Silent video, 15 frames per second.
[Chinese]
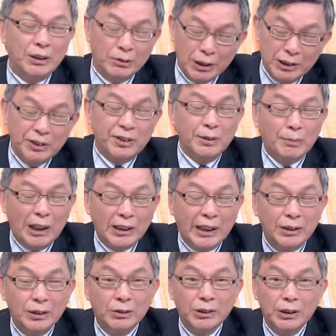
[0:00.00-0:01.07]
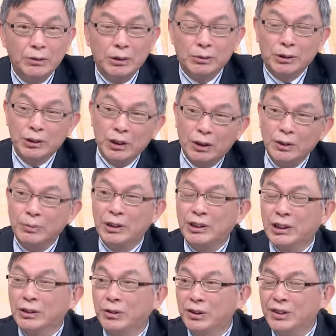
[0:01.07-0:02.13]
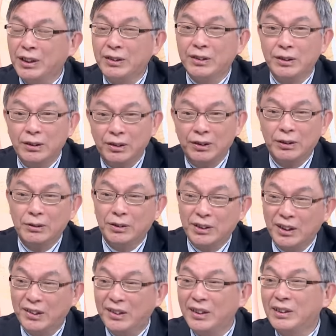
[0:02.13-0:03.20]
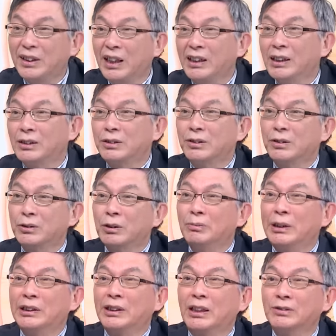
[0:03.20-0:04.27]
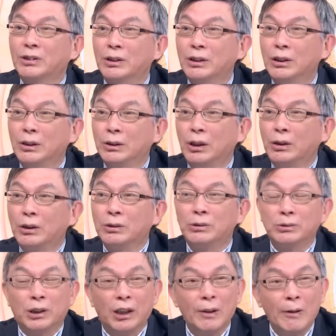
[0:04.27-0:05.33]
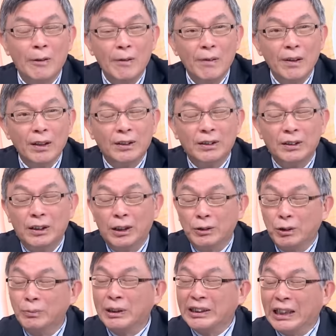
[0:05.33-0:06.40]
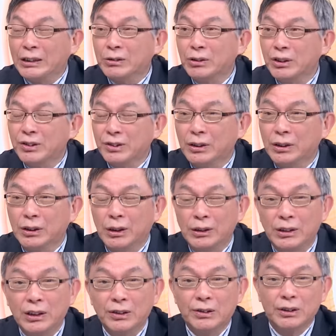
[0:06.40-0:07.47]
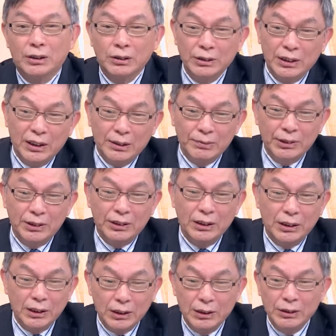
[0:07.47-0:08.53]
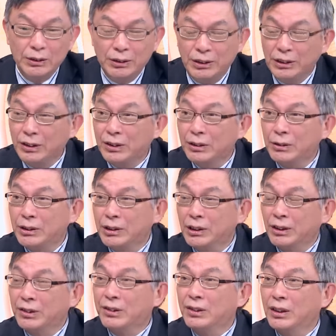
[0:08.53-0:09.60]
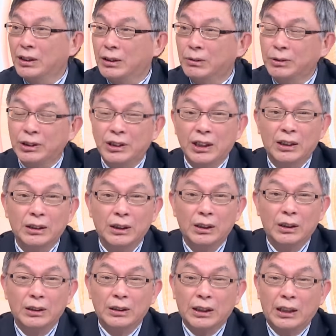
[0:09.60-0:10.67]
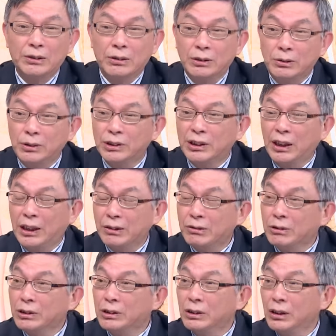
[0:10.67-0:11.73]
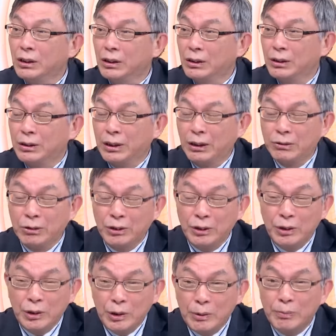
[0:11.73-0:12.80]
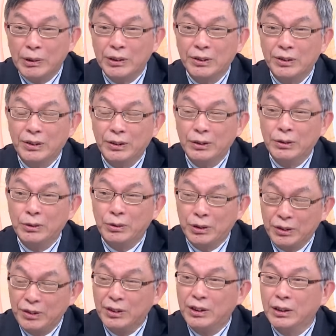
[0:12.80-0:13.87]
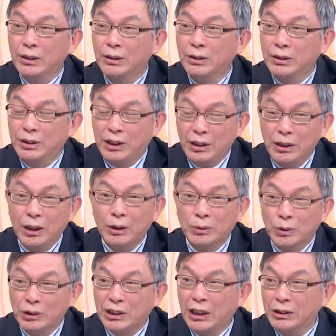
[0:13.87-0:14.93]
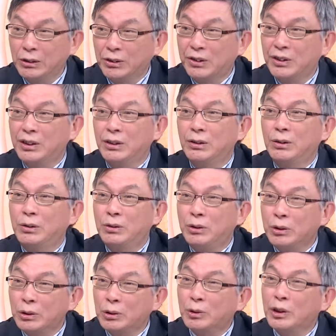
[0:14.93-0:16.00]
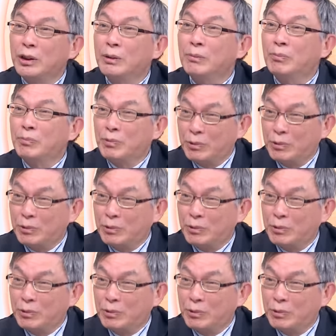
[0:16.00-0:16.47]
一点，我其实蛮感动的，因为我到日本讲学三次，有一次我在三代啊，就是东北大学河和谷啊，呃，东北大学候，啊，那个时候的这个有一个哲学系老师啊，跟我讲，他就跟我讲，他说，他说日本是全世界听到国家有事情就会。